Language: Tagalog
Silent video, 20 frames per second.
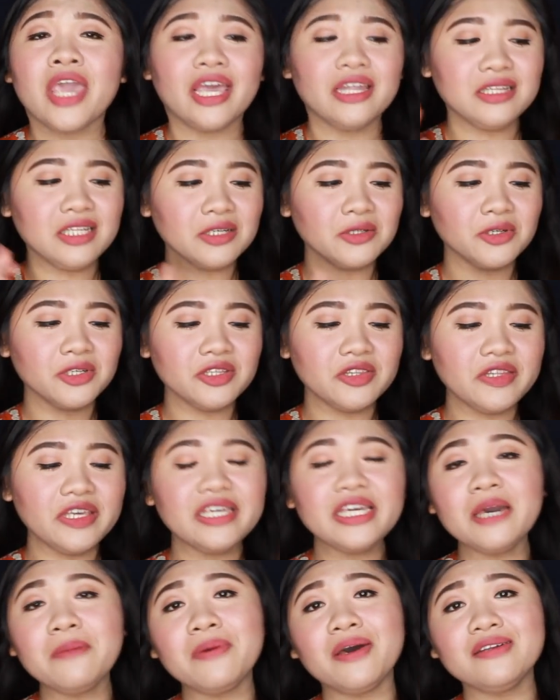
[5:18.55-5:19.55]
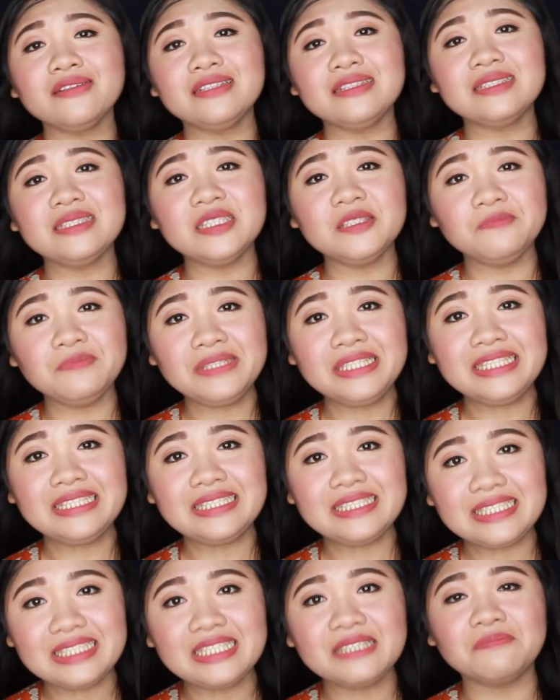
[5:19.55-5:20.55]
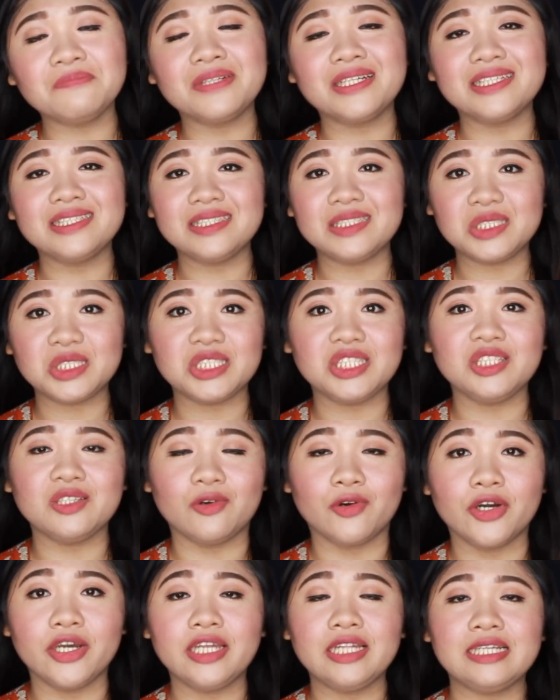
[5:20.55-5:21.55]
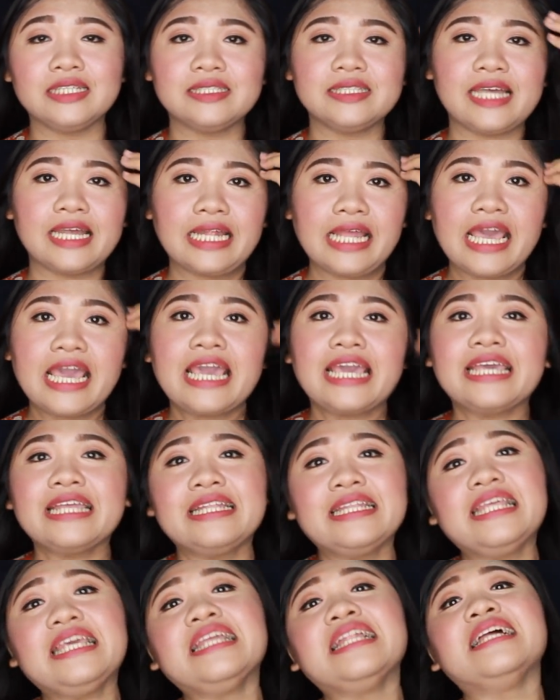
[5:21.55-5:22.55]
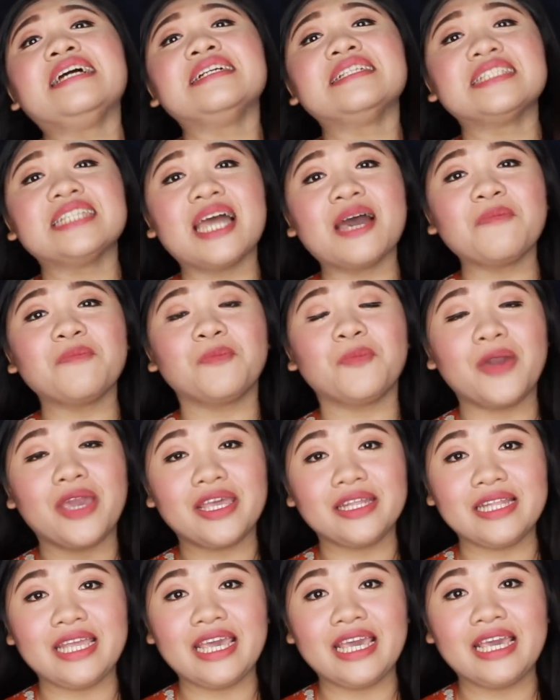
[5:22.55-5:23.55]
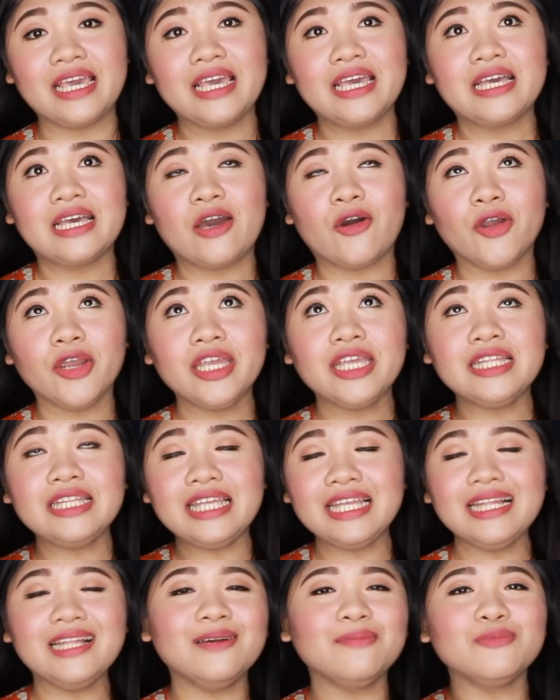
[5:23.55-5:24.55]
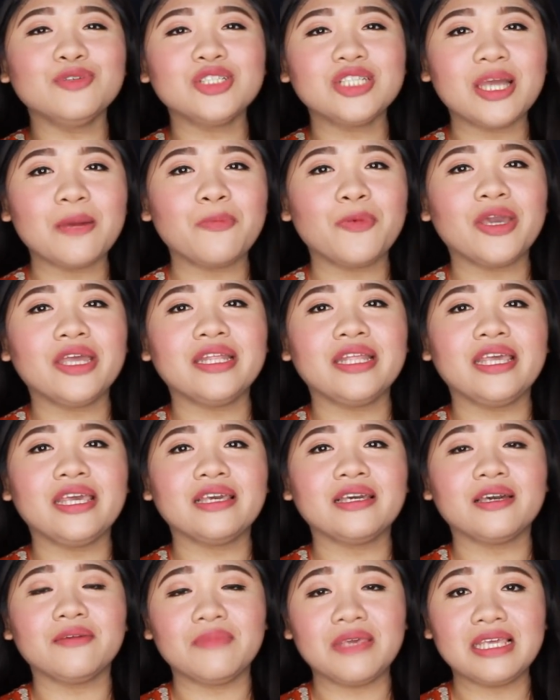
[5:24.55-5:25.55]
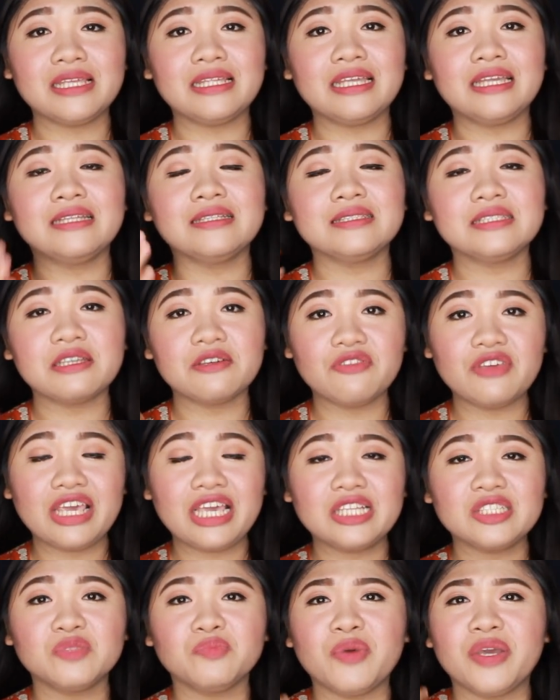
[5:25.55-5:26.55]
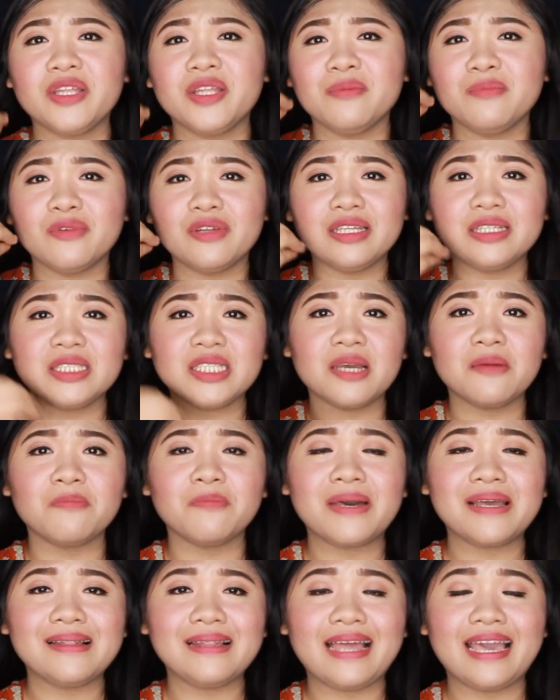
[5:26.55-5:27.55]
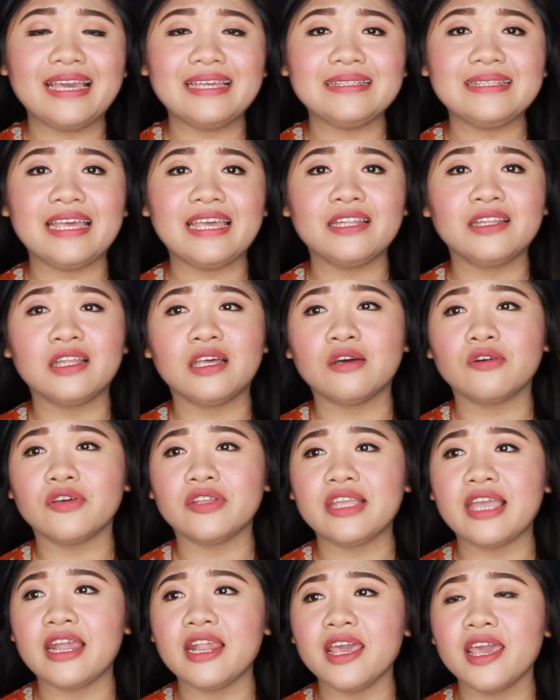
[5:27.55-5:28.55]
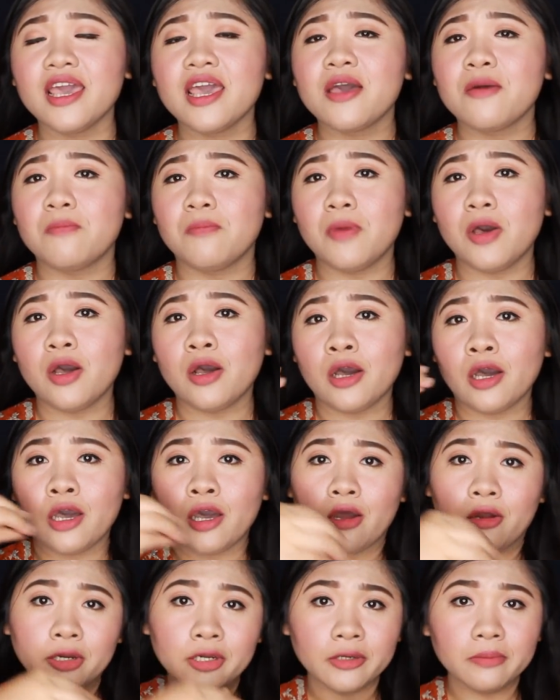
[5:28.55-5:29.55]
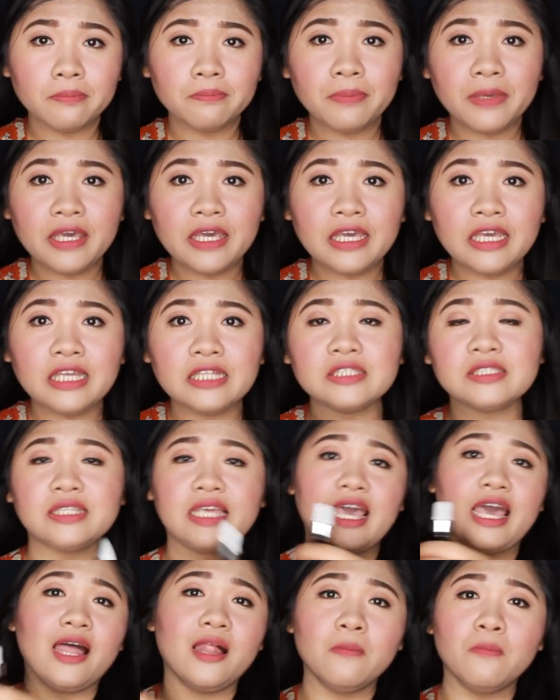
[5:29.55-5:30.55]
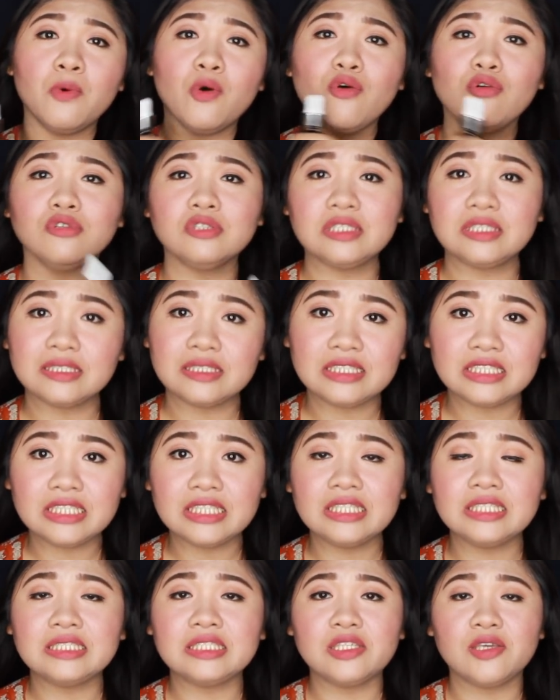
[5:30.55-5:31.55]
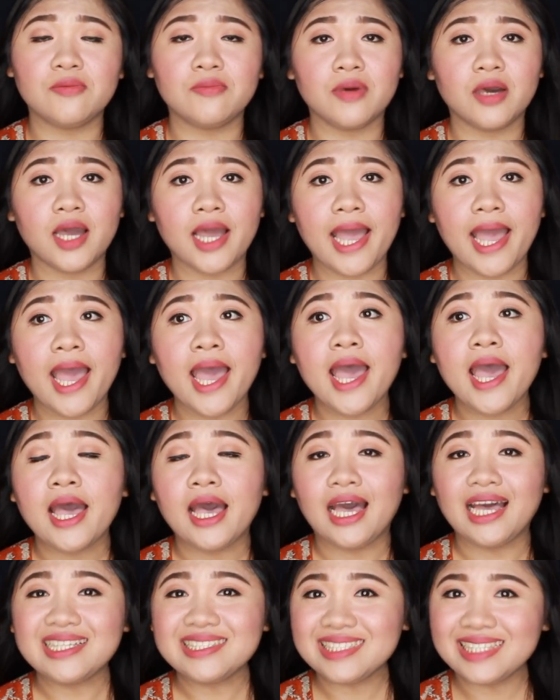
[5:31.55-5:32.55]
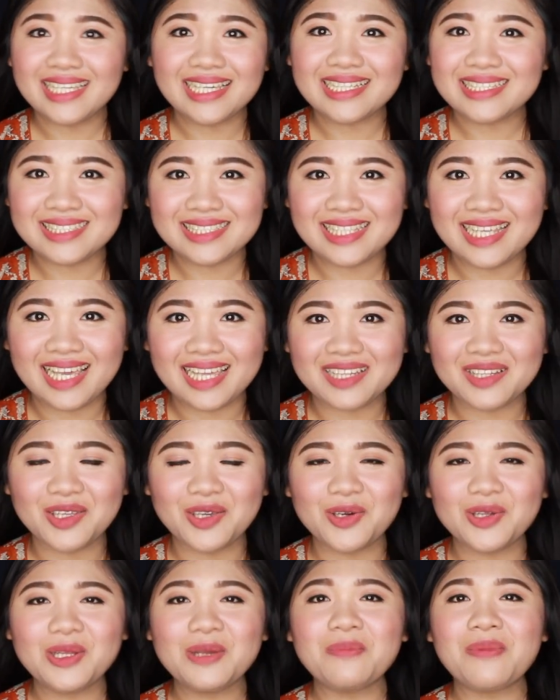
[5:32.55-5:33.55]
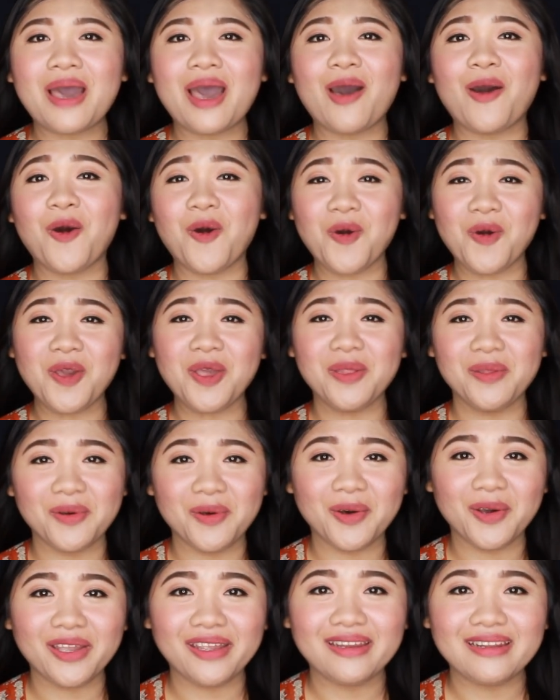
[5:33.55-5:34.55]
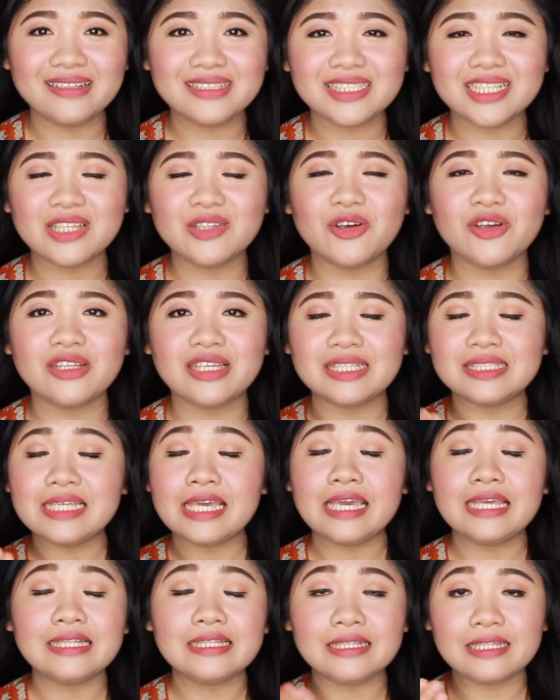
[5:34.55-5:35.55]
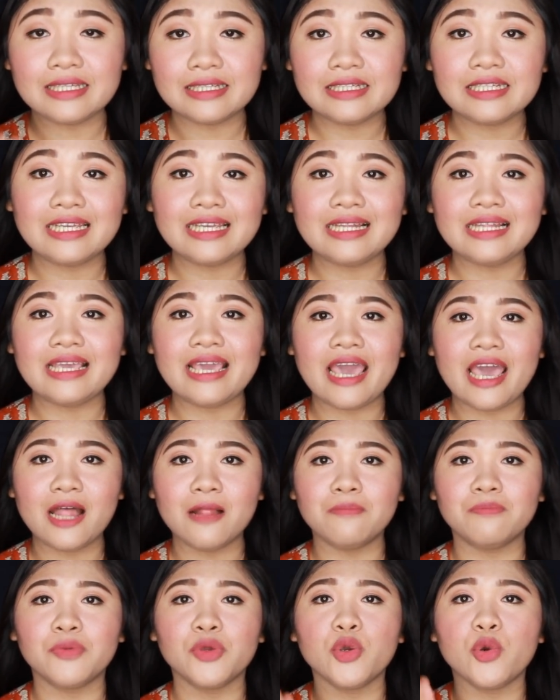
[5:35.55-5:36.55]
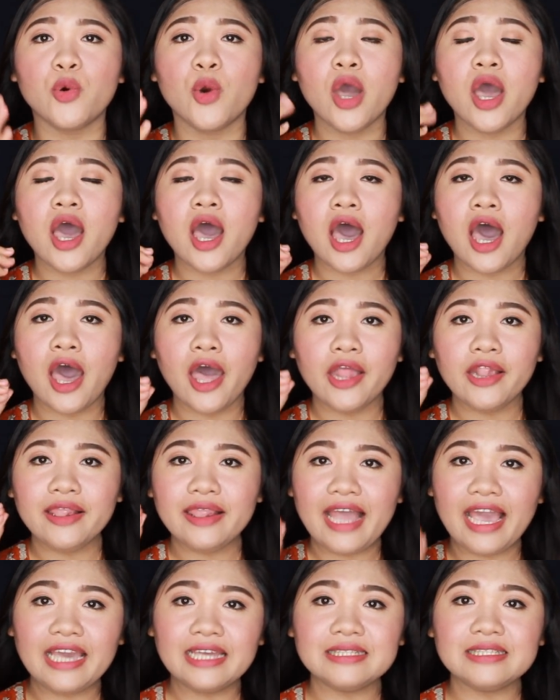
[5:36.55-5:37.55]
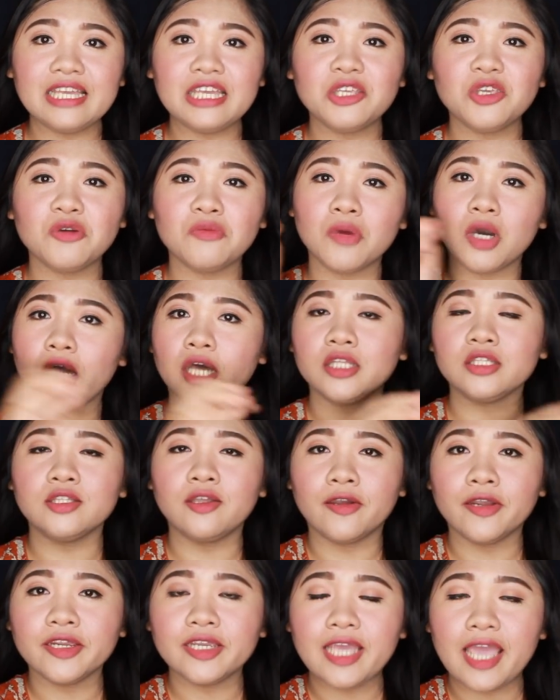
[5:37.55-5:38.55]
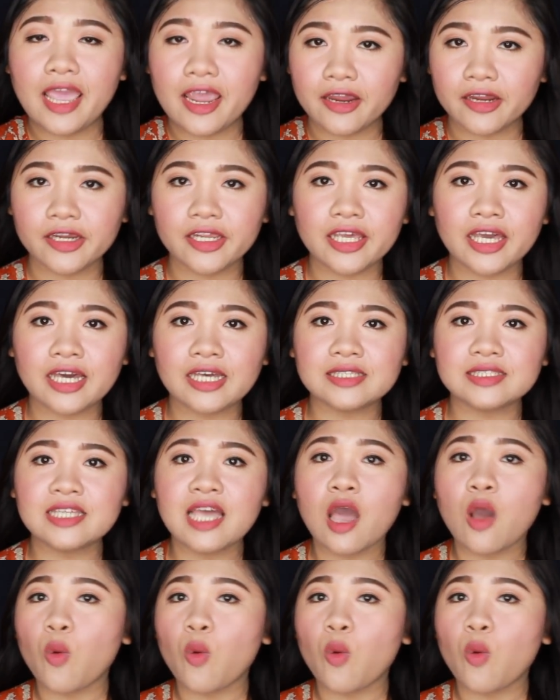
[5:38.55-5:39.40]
And the good thing about the CPC plus G oil is that hindi lang siya pwede or hindi lang mo siya pwedeng gamitin sa face. Pwede mo rin siyang pang-lighten ng kunyari mga armpits, elbows, knees, yung mga uh, singit singit-singit nyo, di ba? Okay na okay rin siya doon kasi it can really help you uh, lighten yung mga dark areas.